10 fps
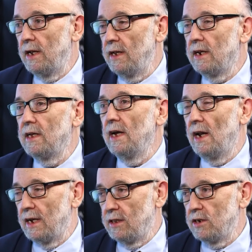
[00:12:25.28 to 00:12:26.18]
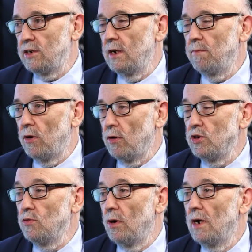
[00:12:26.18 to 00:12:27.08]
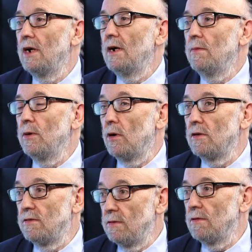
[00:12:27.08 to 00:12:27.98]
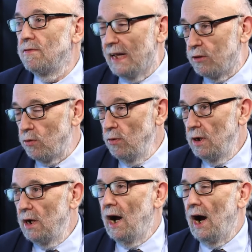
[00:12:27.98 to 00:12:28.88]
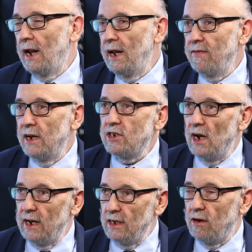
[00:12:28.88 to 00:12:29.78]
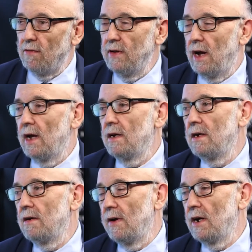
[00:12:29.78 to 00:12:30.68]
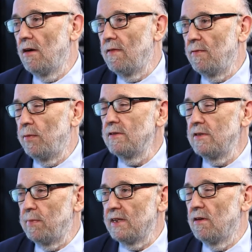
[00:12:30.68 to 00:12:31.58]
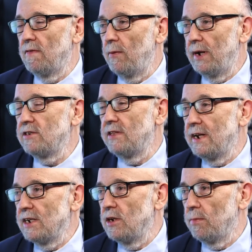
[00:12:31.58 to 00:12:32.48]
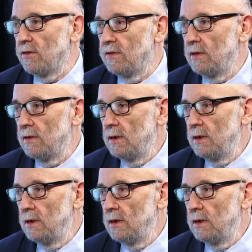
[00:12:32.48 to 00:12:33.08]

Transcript: energii elektrycznej było pochodziło z, z, z wiatru, wiatru tak. a największa elektrownia e, węglowa w Polsce pracowała na 14%.